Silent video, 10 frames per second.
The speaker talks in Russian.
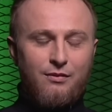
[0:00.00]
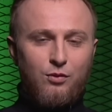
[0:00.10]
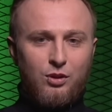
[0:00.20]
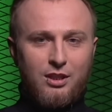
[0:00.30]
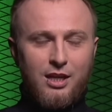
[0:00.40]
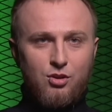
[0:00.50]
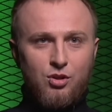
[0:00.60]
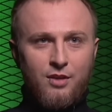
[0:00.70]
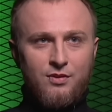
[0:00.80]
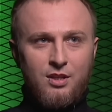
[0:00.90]
Вот,
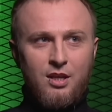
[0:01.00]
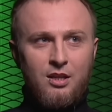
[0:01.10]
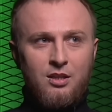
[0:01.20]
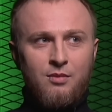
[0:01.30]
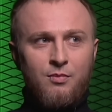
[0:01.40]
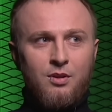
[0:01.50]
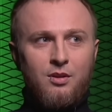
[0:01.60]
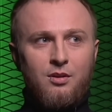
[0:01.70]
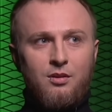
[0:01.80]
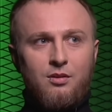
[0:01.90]
трачу я в среднем
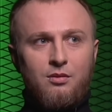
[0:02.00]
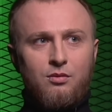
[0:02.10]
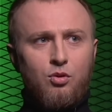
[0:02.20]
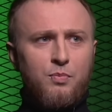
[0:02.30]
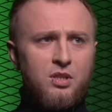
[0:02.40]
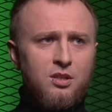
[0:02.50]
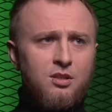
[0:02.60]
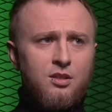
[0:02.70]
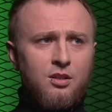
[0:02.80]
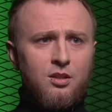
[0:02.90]
до
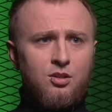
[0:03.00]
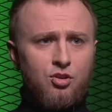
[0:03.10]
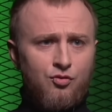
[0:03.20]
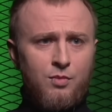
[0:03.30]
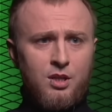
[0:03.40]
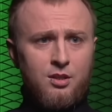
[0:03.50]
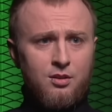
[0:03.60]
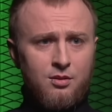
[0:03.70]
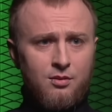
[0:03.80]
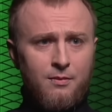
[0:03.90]
50 тысяч в месяц.